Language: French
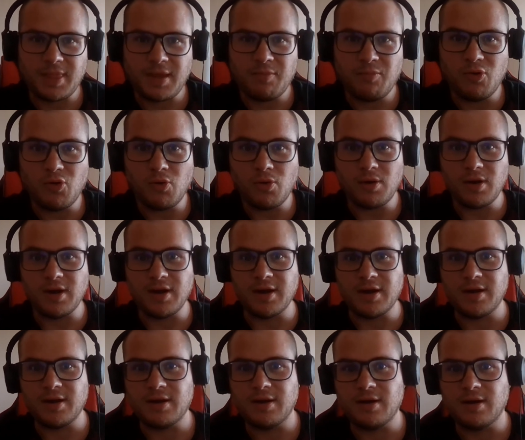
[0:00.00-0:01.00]
Bon,
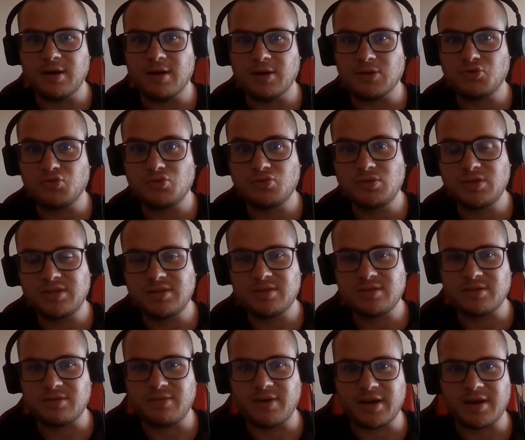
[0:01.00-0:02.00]
euh, tout de suite,
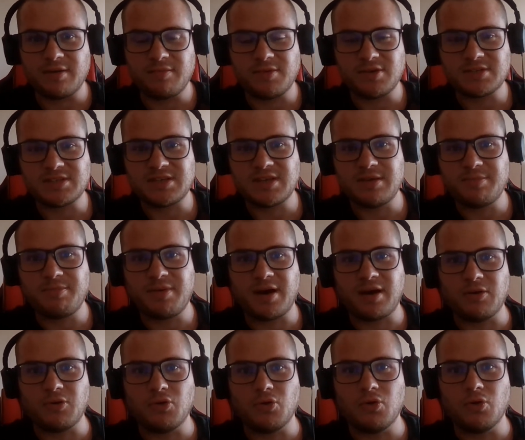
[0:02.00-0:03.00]
on va commencer
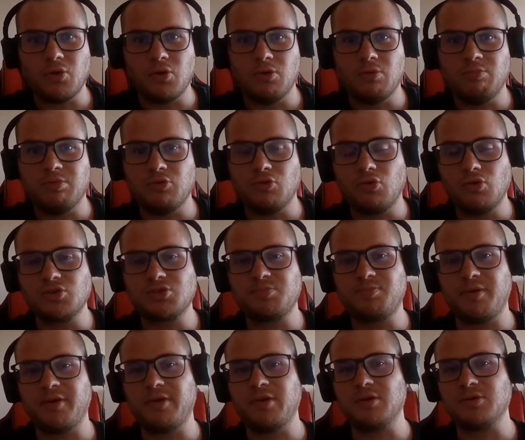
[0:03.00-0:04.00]
par le plus gros
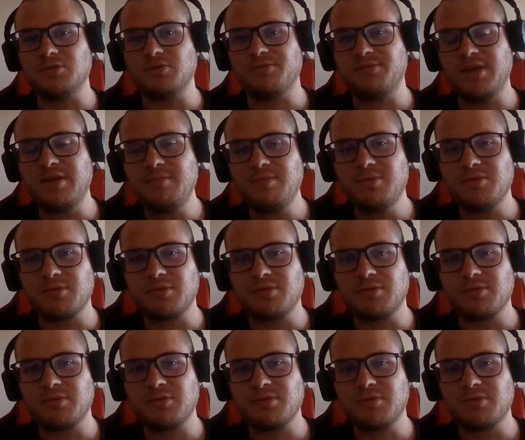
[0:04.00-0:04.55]
spoiler du film.